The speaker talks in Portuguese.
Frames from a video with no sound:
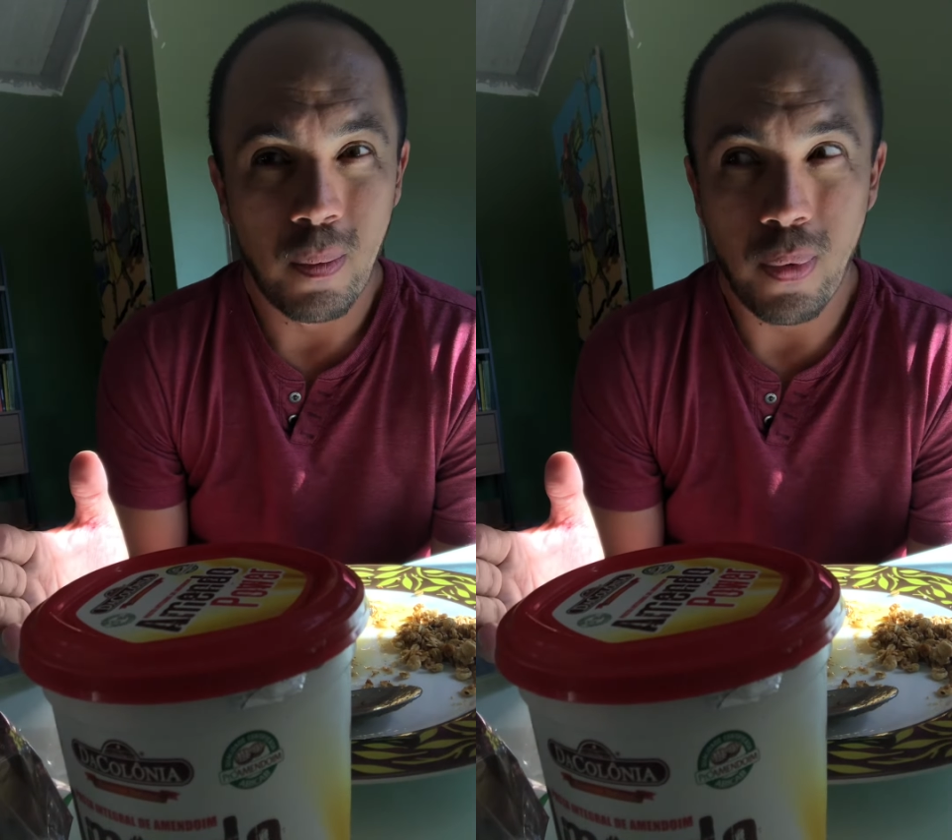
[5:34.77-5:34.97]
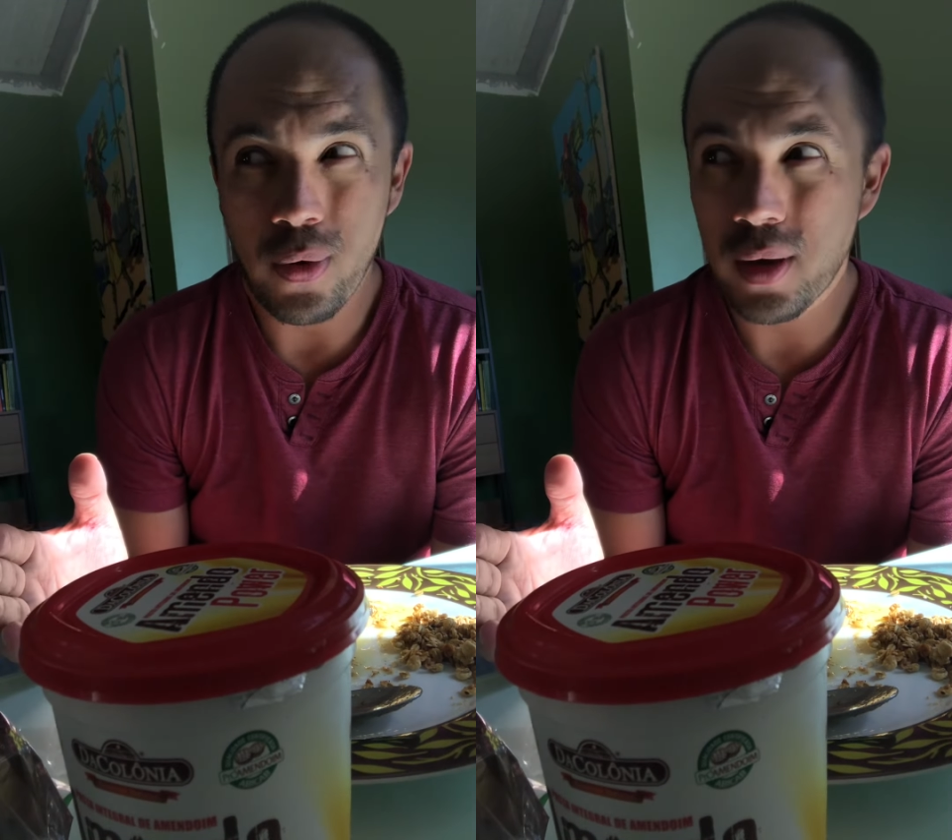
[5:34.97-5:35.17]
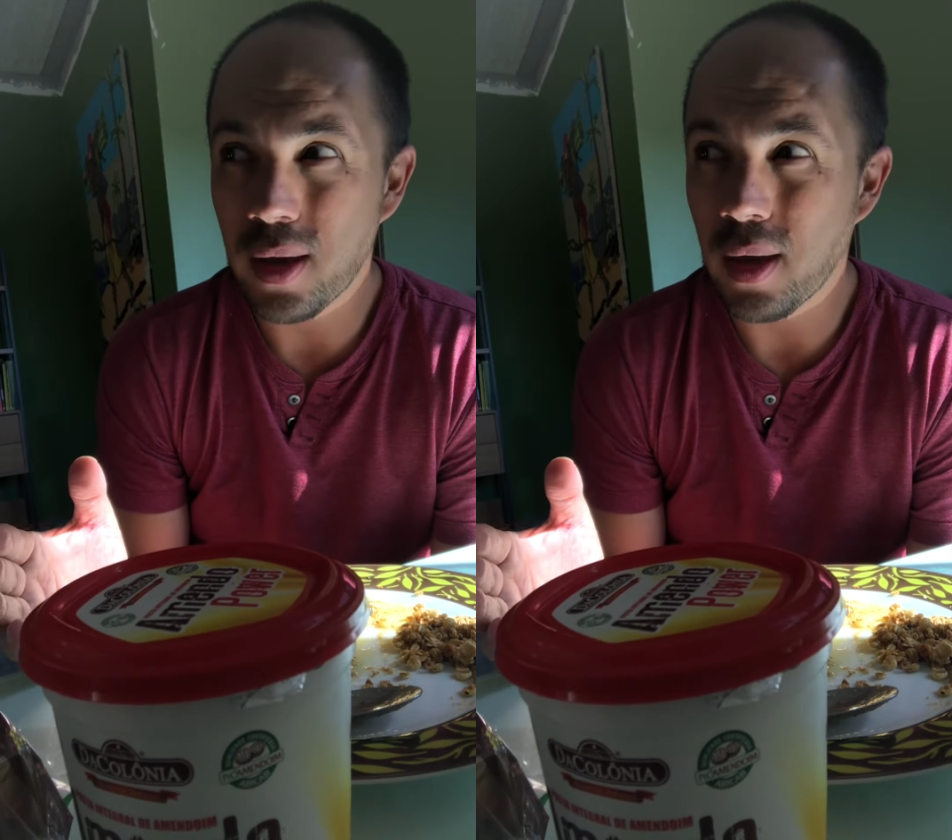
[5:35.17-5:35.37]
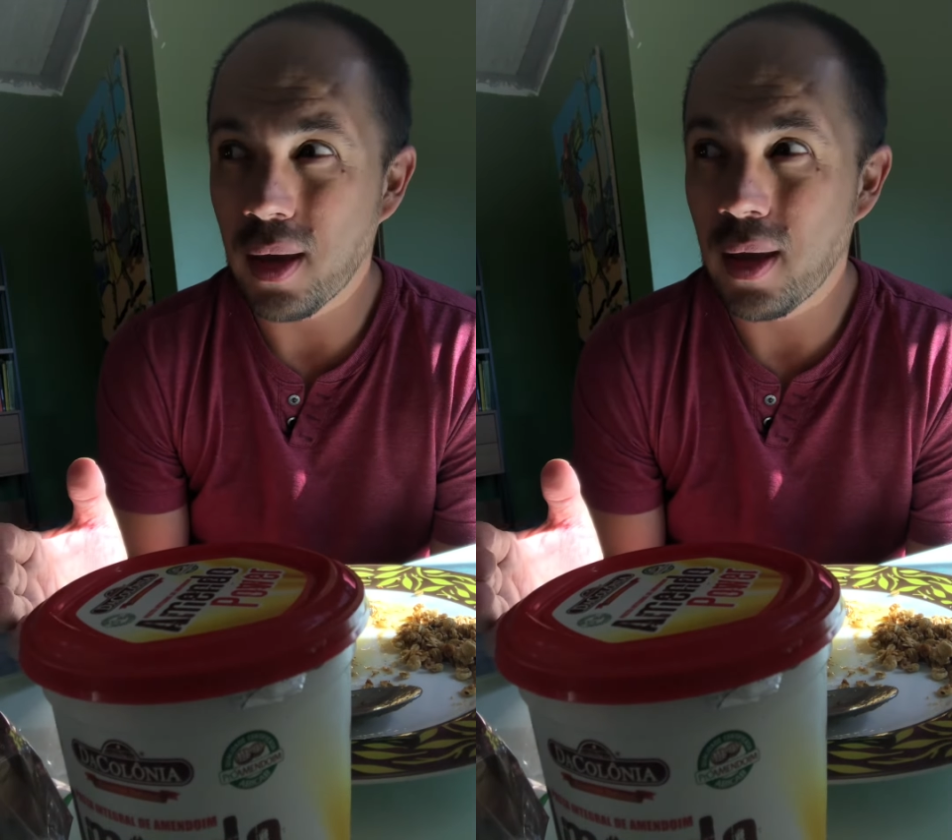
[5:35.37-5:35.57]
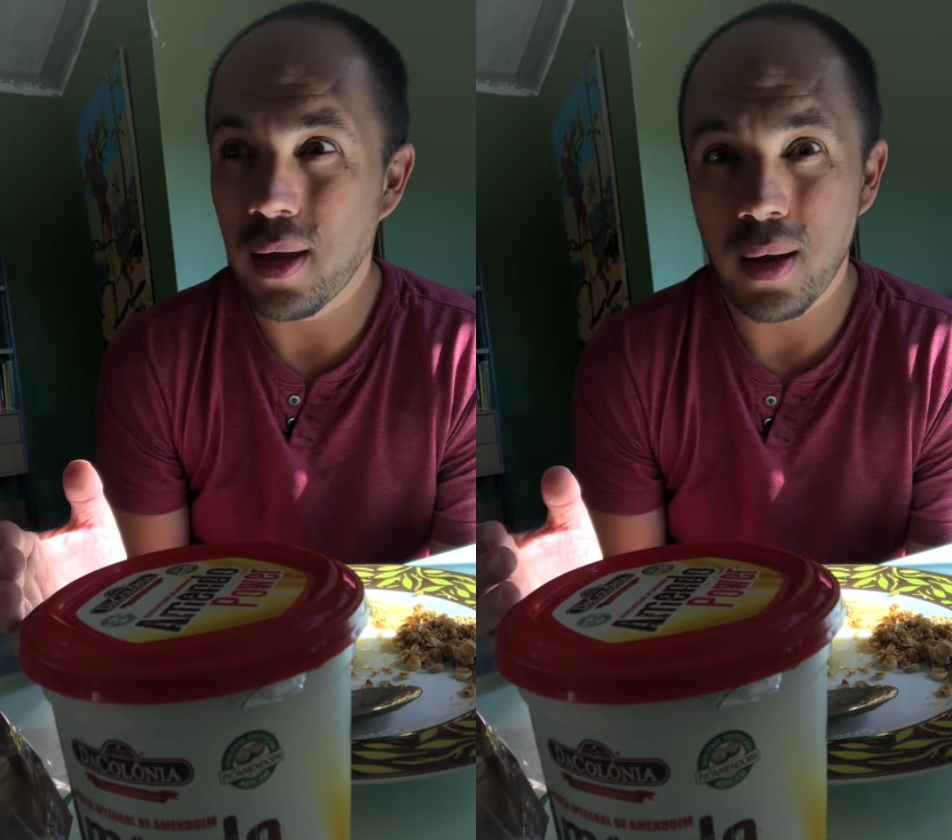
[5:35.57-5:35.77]

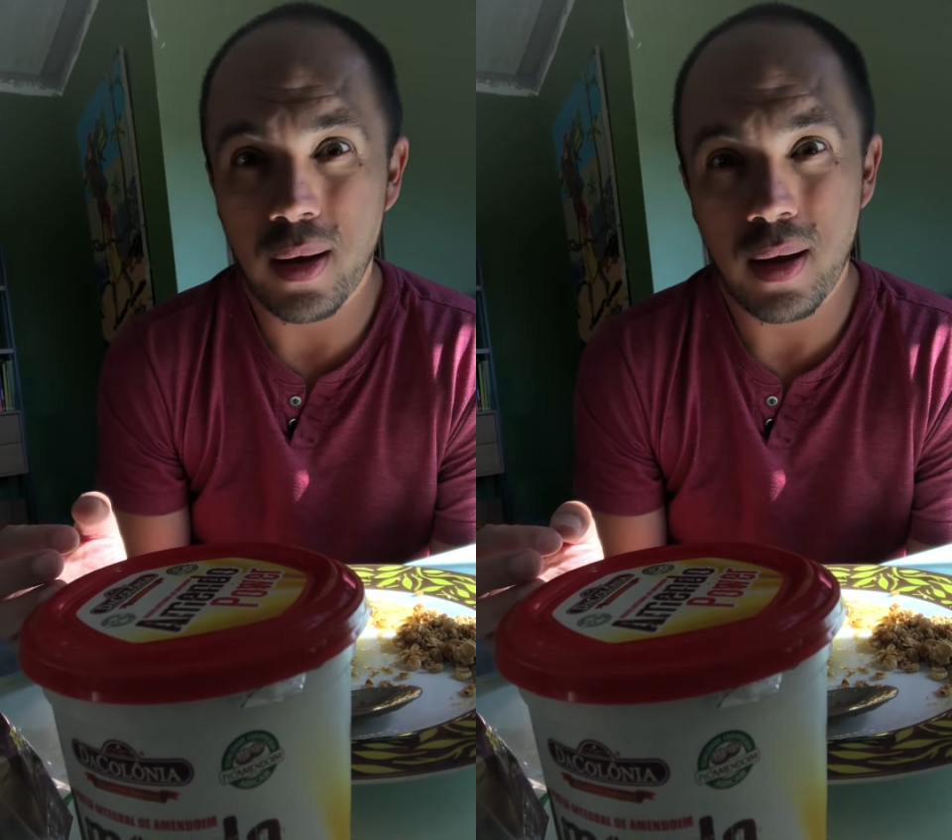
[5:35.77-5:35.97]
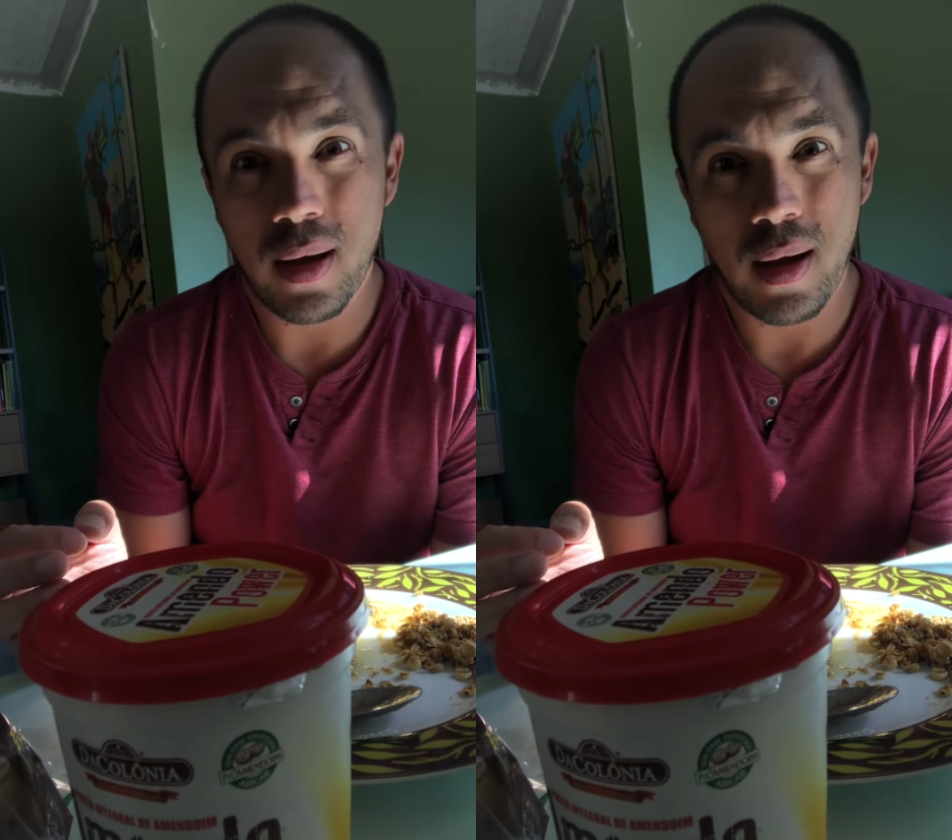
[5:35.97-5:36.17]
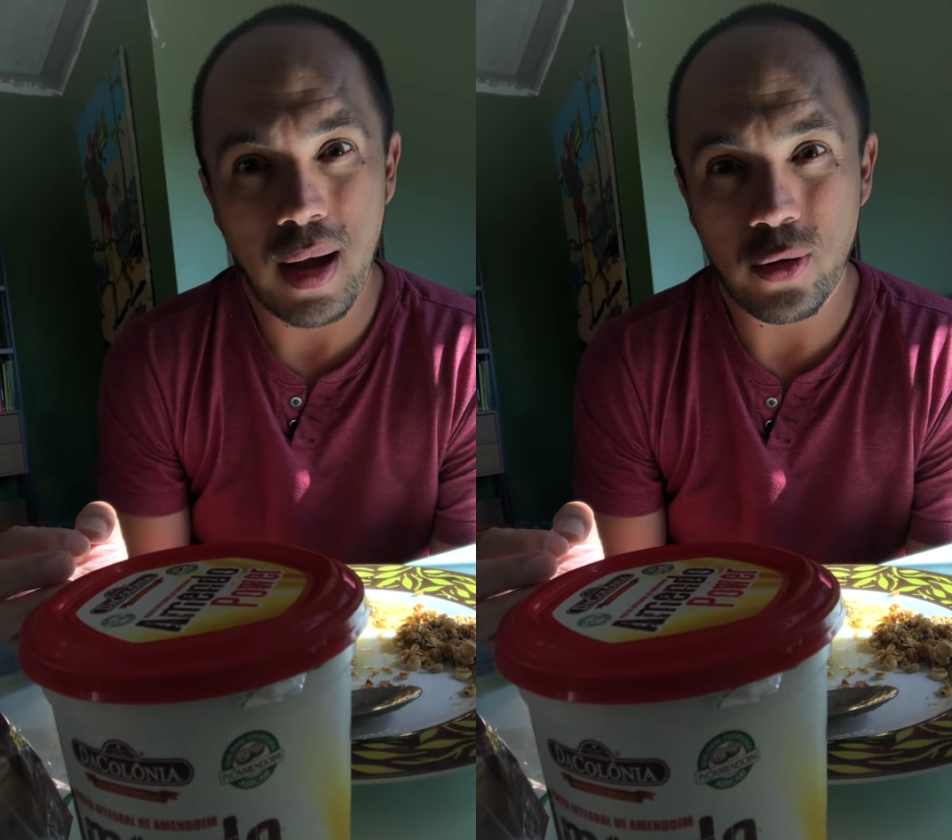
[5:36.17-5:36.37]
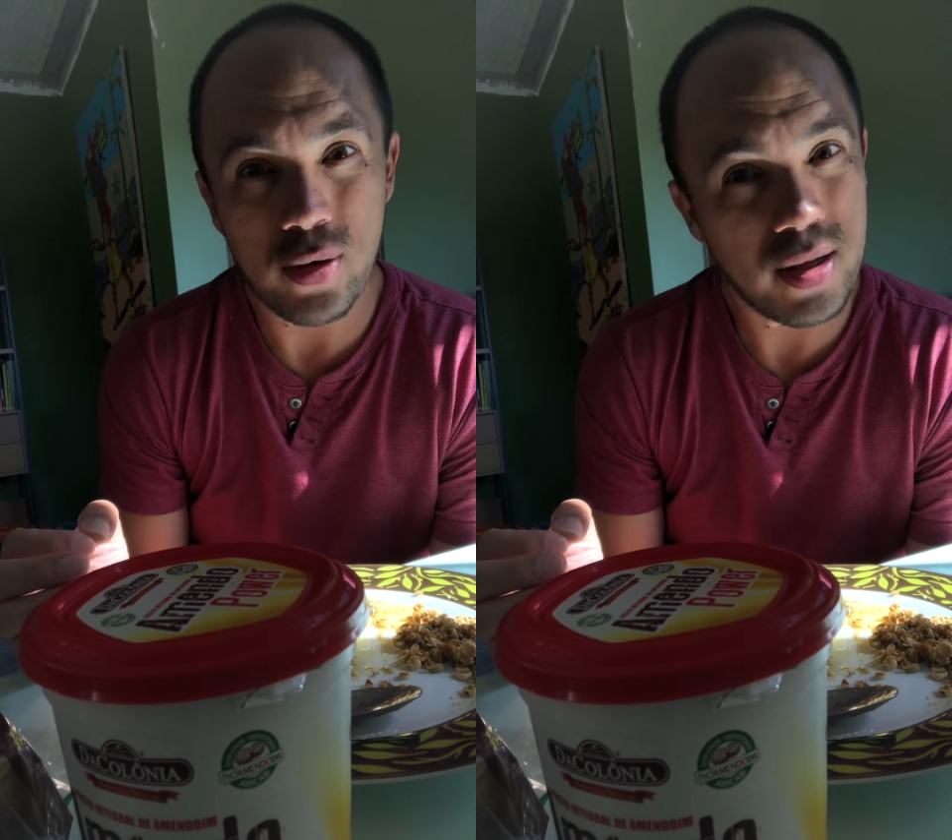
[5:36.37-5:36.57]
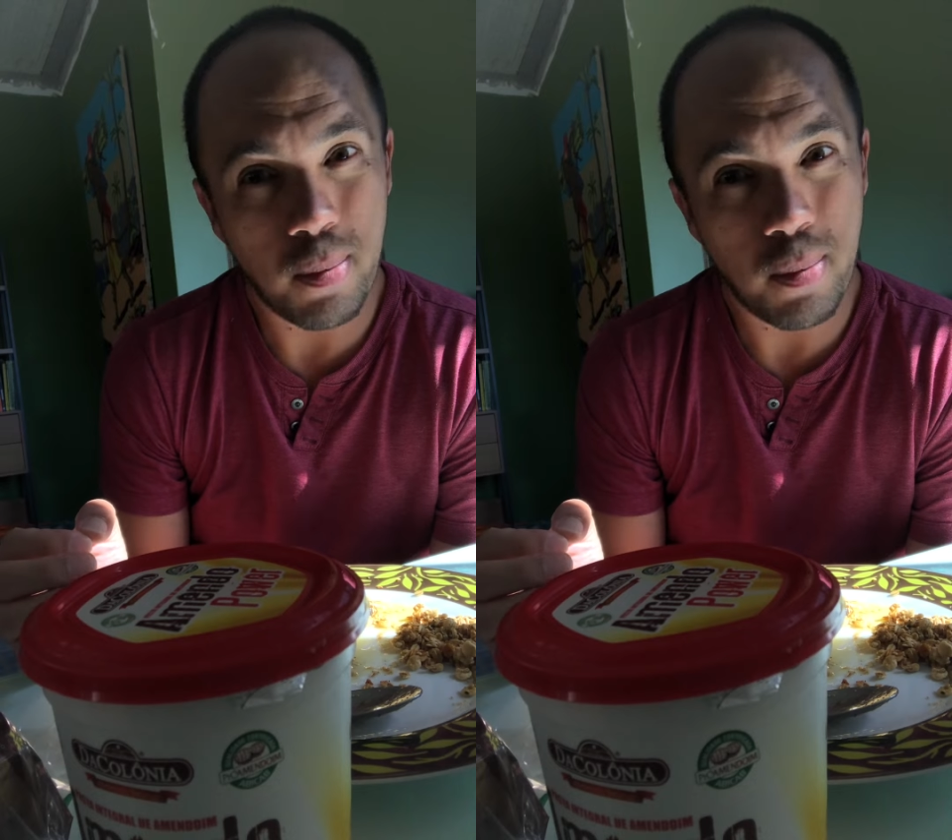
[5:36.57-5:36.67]
porque a nossa